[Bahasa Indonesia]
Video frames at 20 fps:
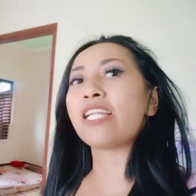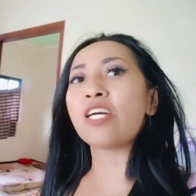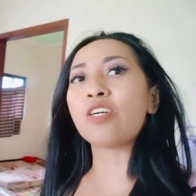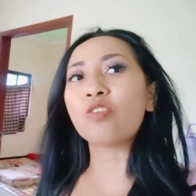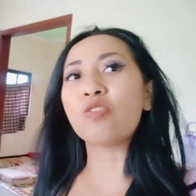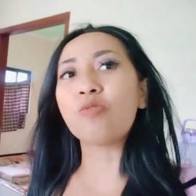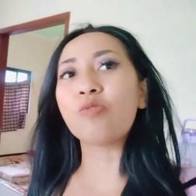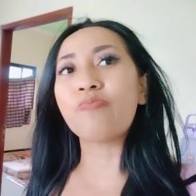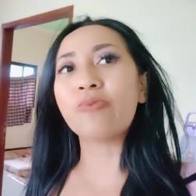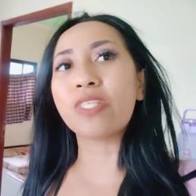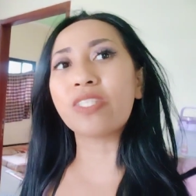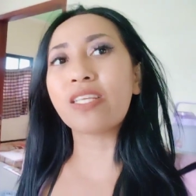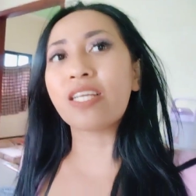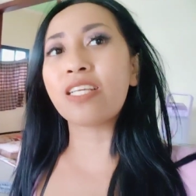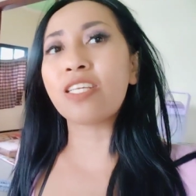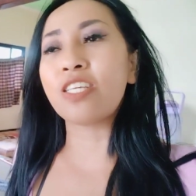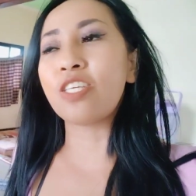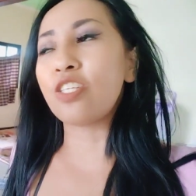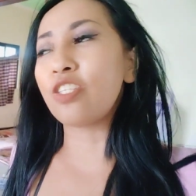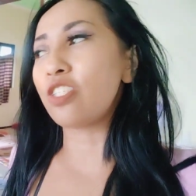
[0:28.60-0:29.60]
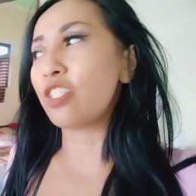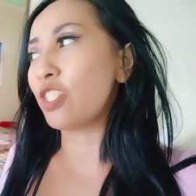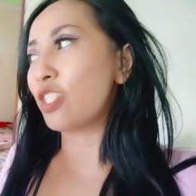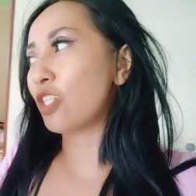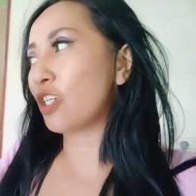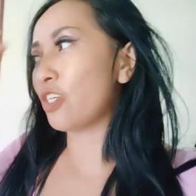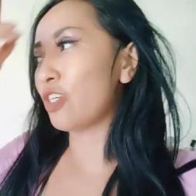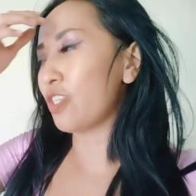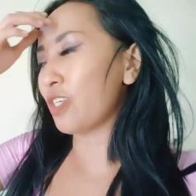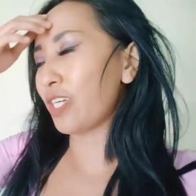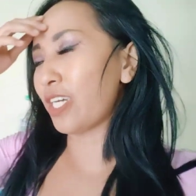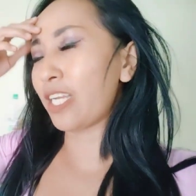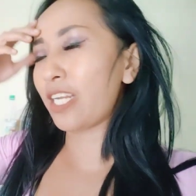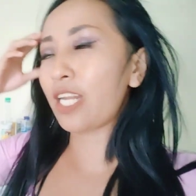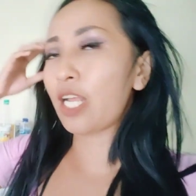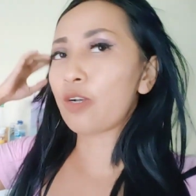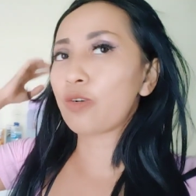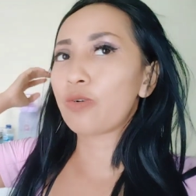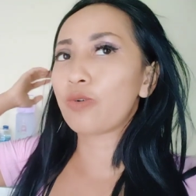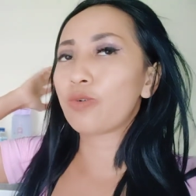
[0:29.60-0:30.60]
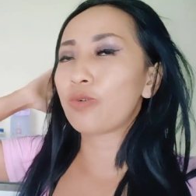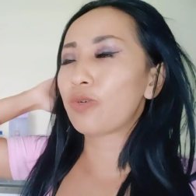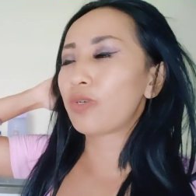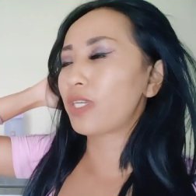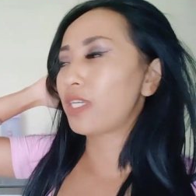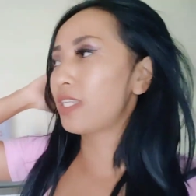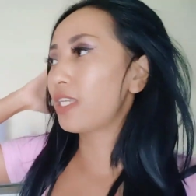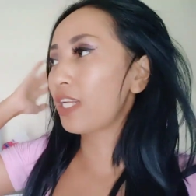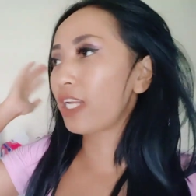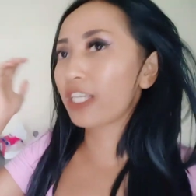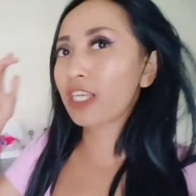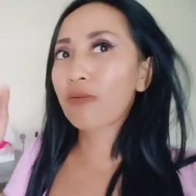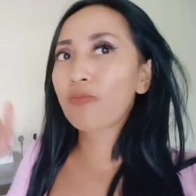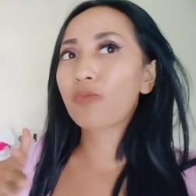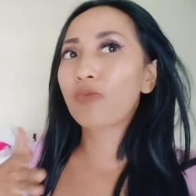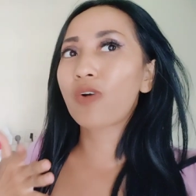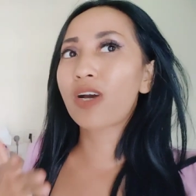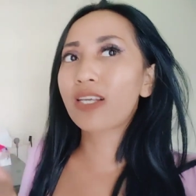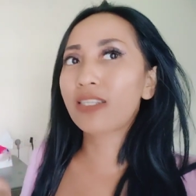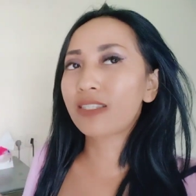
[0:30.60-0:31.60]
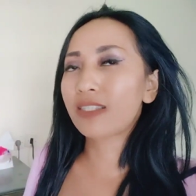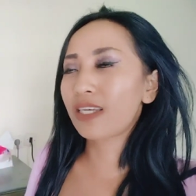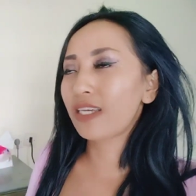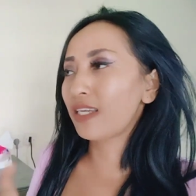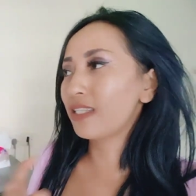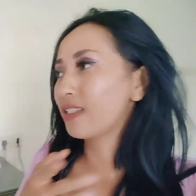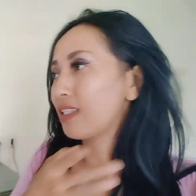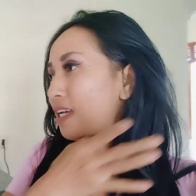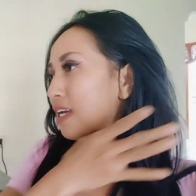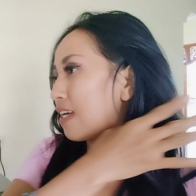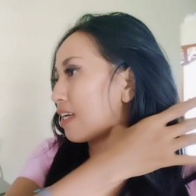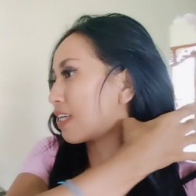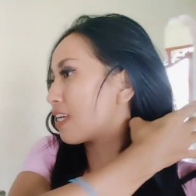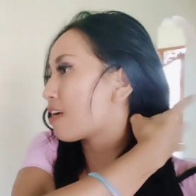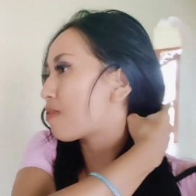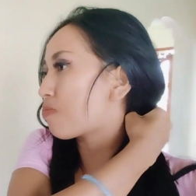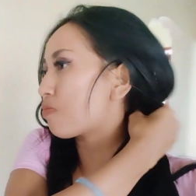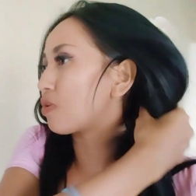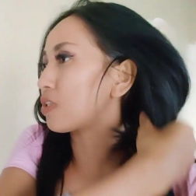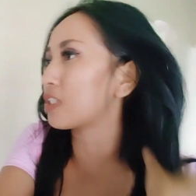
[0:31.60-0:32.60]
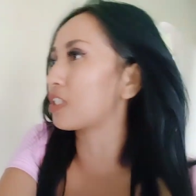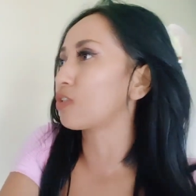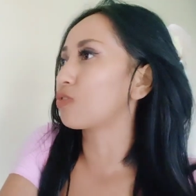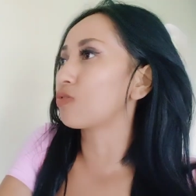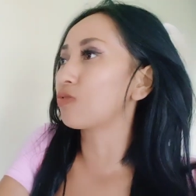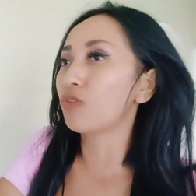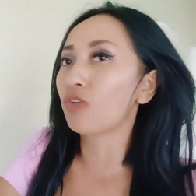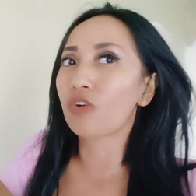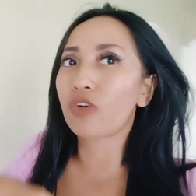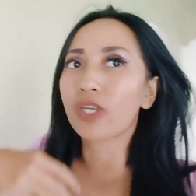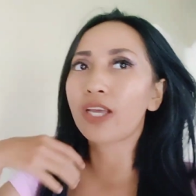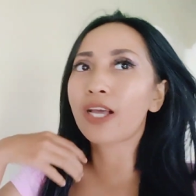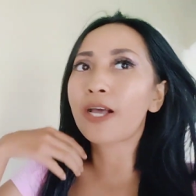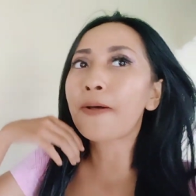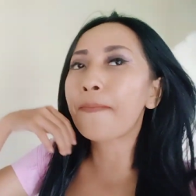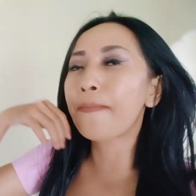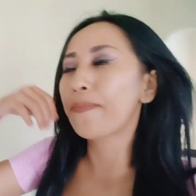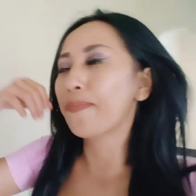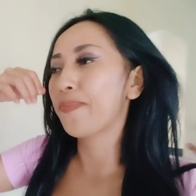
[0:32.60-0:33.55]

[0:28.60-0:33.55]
aku pisang ijo karena aku ini lagi puasa ya sayangnya puasa suro ya